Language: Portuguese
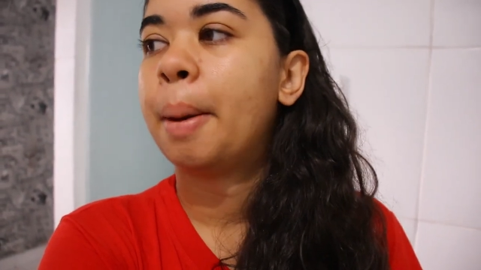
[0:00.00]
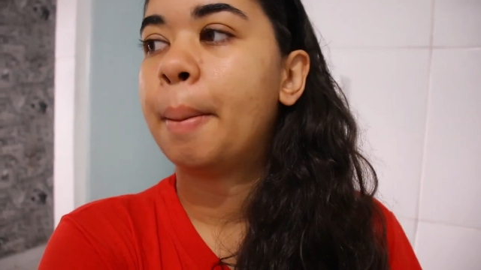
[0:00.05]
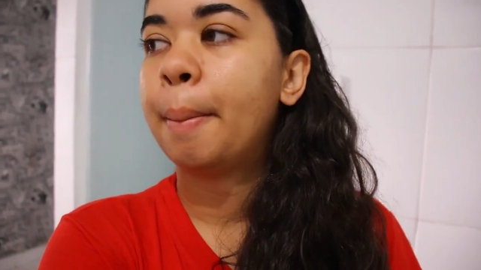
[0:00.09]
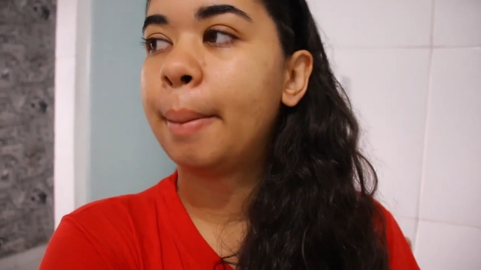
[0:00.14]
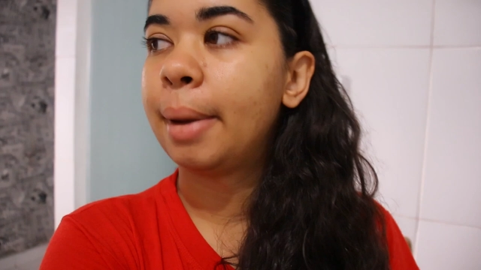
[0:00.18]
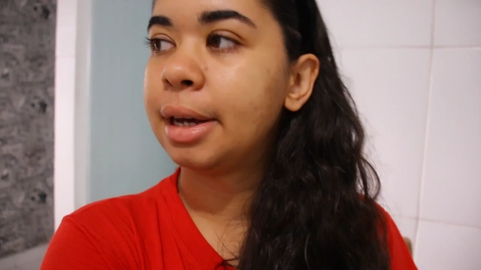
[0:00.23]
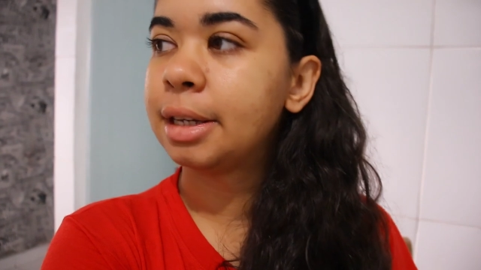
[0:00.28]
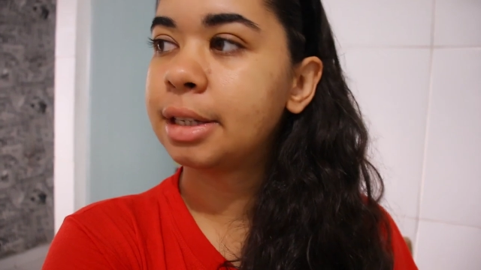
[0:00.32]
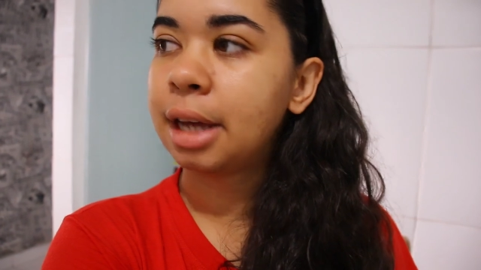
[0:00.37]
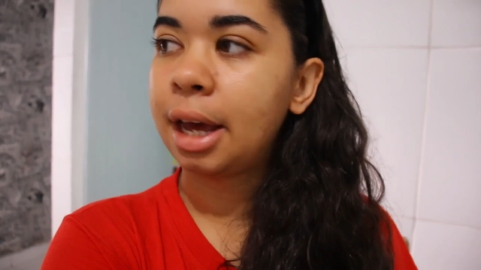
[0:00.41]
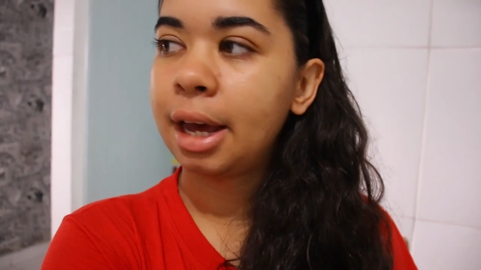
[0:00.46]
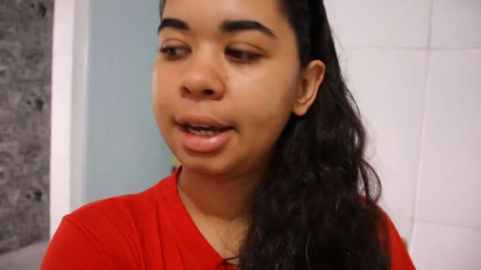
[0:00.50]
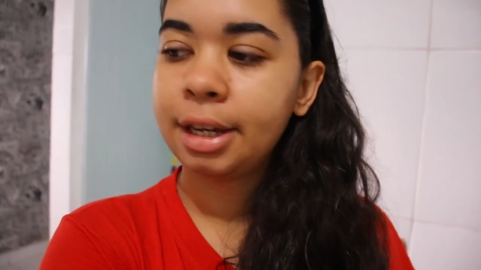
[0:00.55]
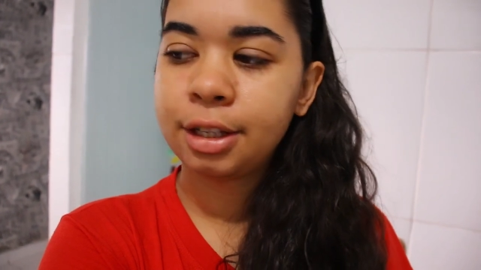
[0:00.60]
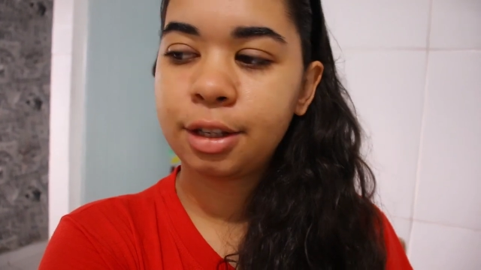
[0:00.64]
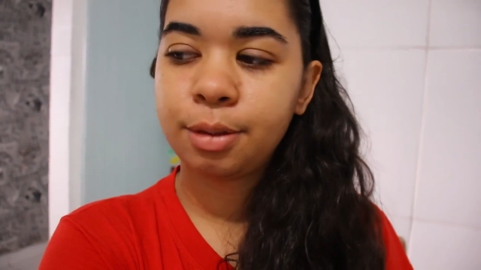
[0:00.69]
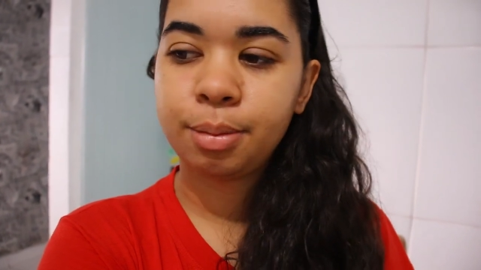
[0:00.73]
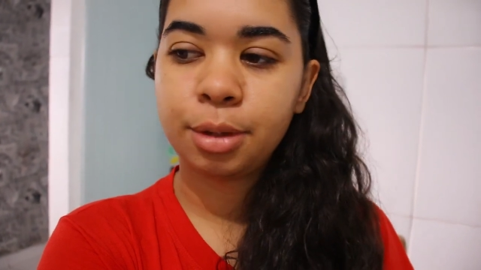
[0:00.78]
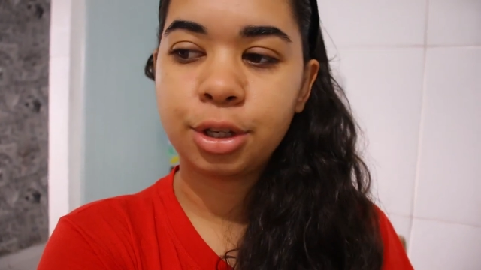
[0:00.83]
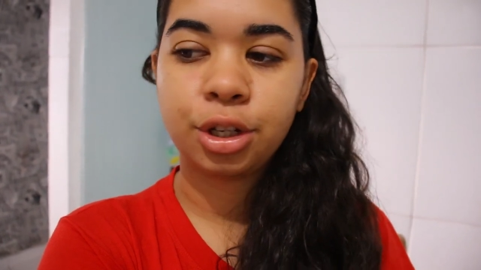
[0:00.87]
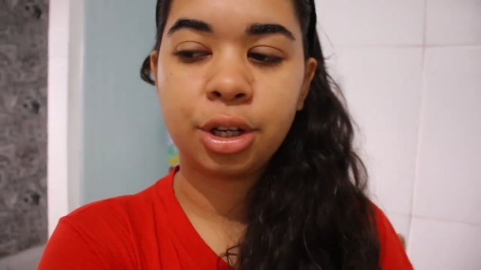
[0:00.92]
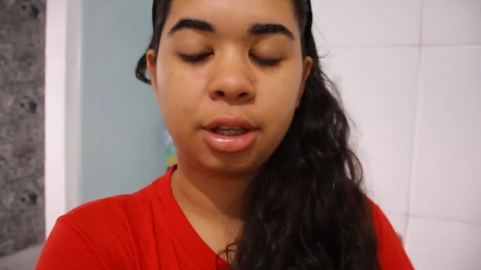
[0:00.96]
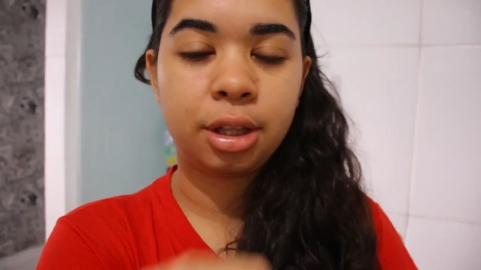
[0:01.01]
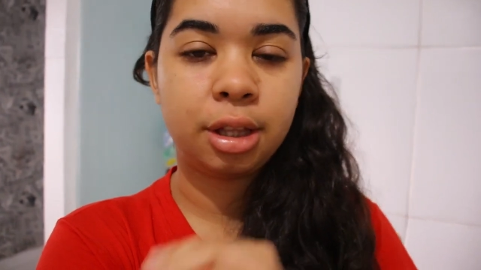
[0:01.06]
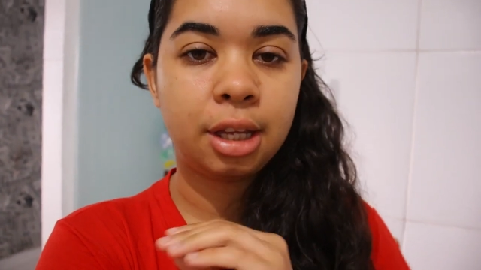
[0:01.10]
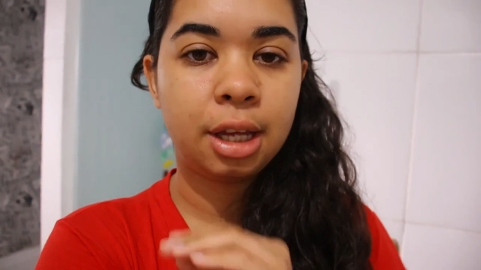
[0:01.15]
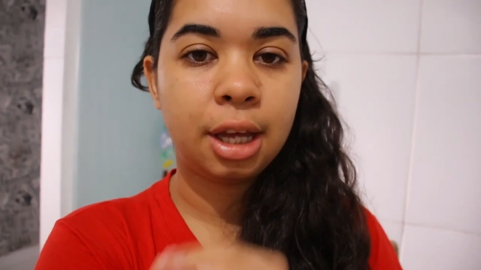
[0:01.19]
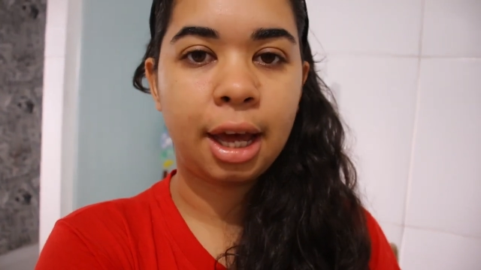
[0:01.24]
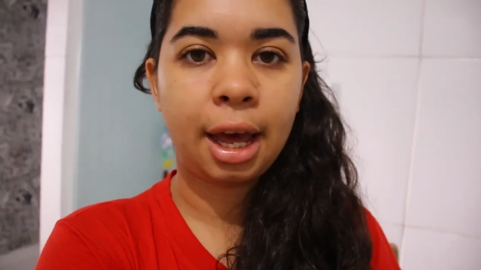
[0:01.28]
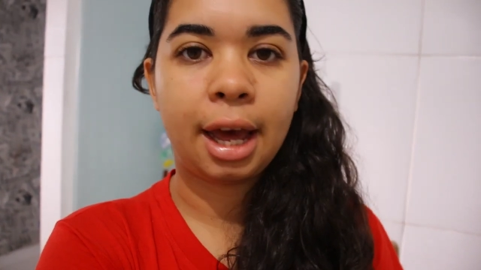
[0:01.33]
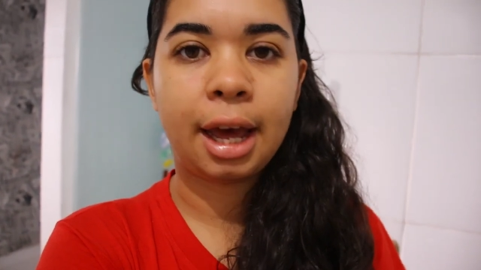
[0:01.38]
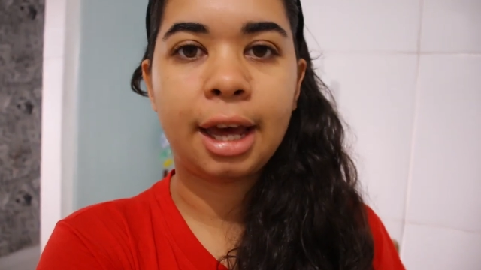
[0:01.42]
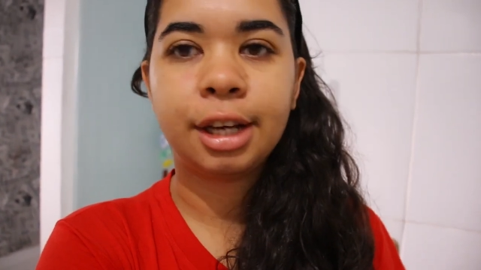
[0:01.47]
Mas é isso, minha gente.
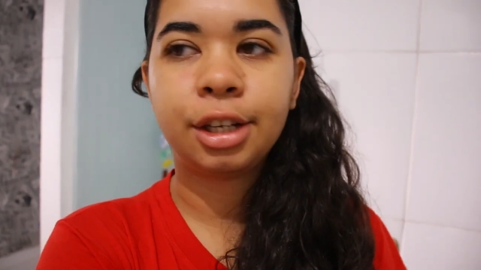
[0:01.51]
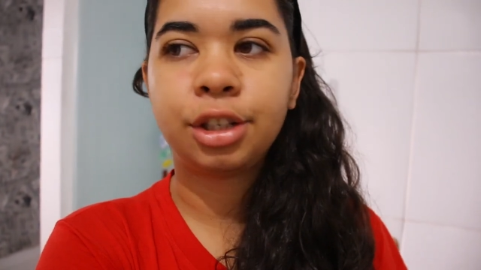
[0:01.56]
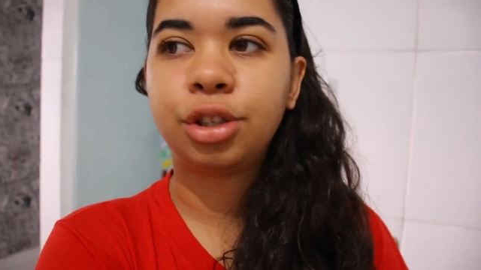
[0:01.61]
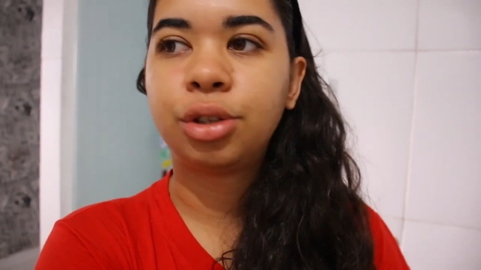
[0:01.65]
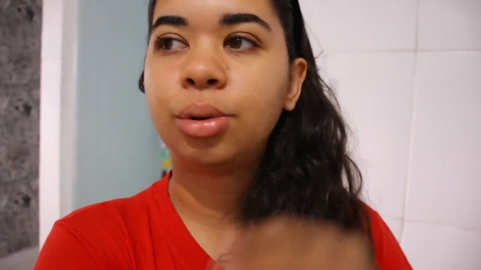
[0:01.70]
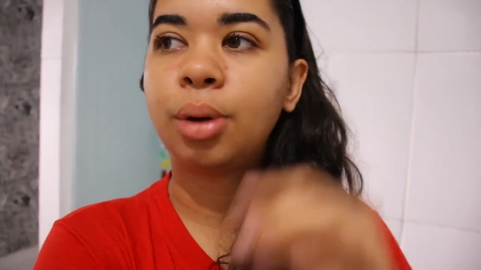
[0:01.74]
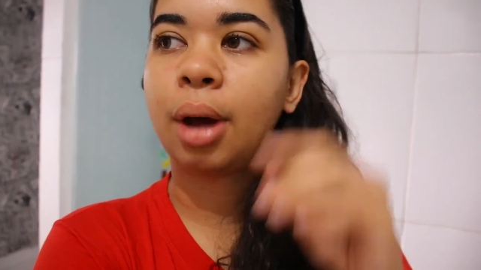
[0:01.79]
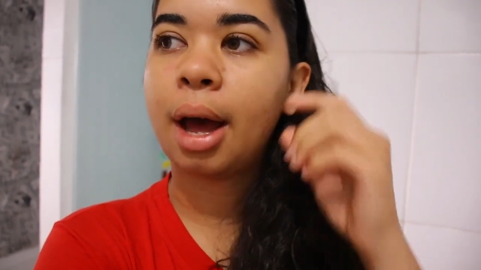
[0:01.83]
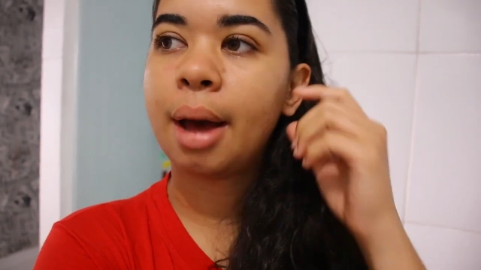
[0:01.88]
De resto,